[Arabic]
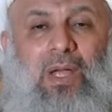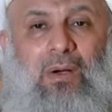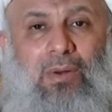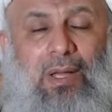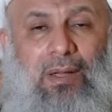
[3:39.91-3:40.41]

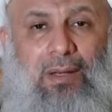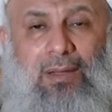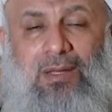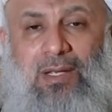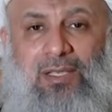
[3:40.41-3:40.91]
هؤلاء
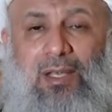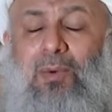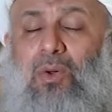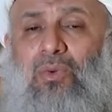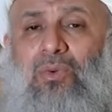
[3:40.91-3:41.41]
الذين
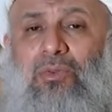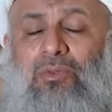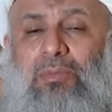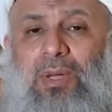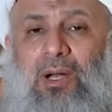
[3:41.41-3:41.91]

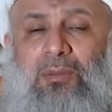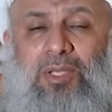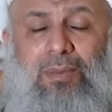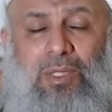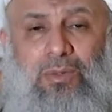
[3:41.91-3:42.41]
استمروا برغم
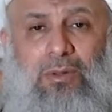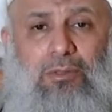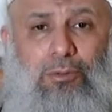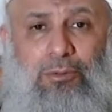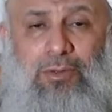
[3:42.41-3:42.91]
تبدل
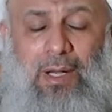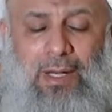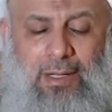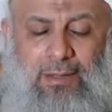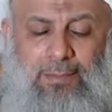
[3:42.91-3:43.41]
الظروف
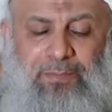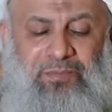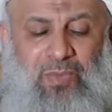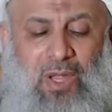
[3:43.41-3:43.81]
عليهم